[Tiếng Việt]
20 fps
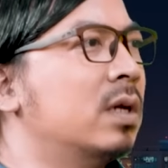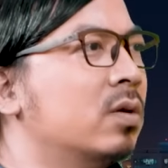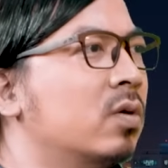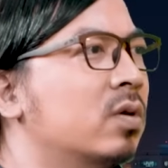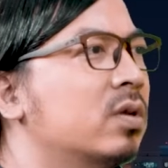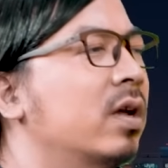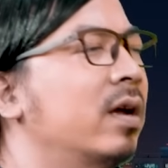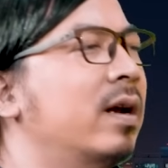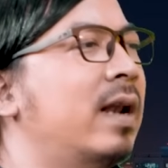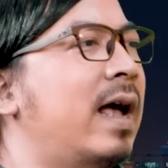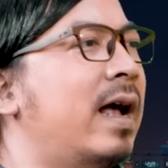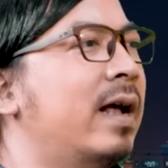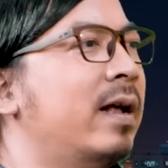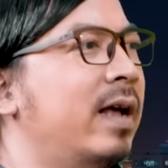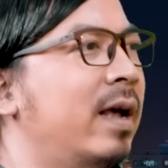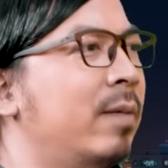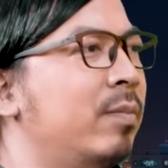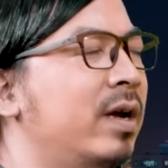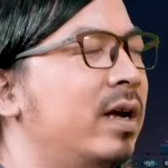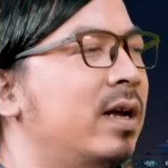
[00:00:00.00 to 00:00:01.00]
rất vâng. có tương lai
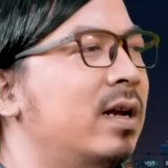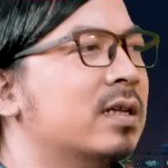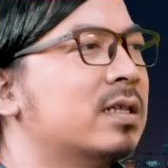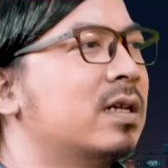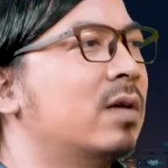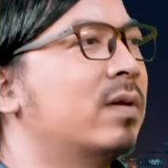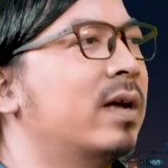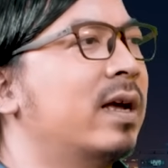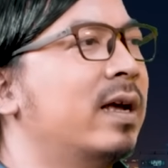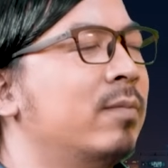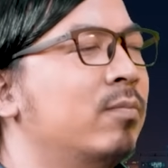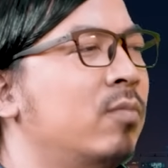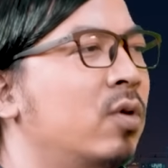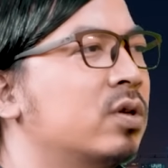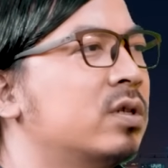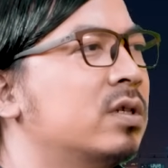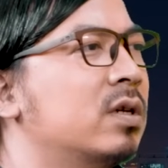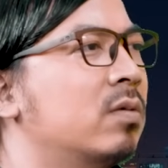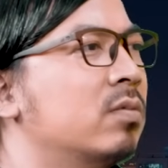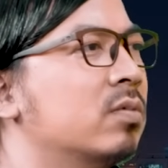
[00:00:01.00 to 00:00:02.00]
em nghĩ là sau này
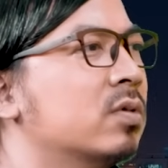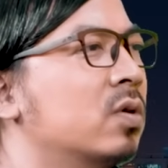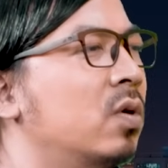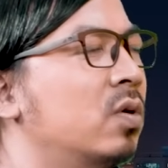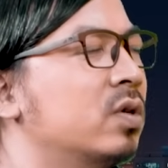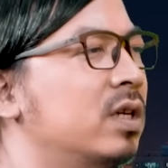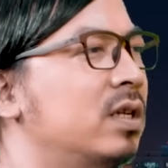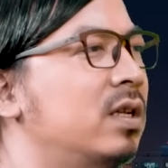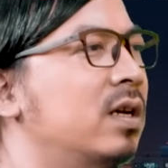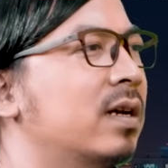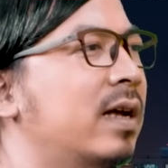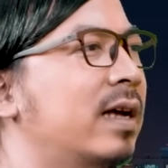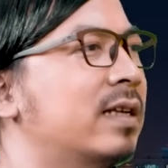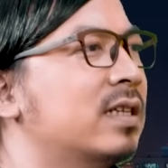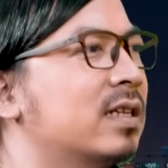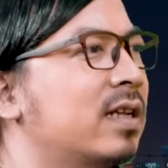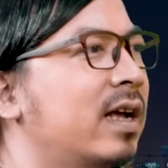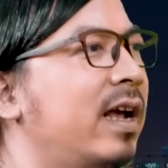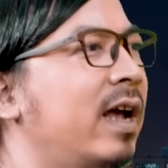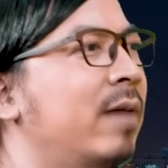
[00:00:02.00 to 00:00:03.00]
một trong số chín thằng này
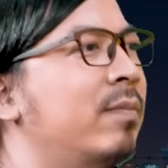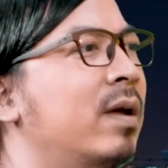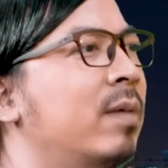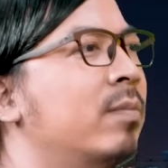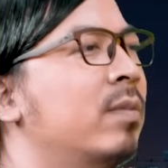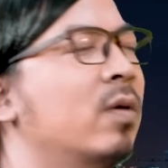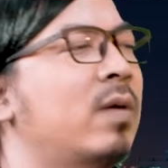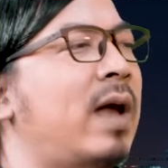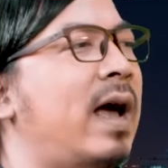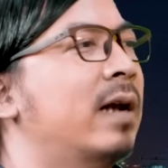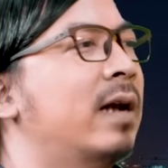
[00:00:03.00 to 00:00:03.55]
sẽ thay em làm đấu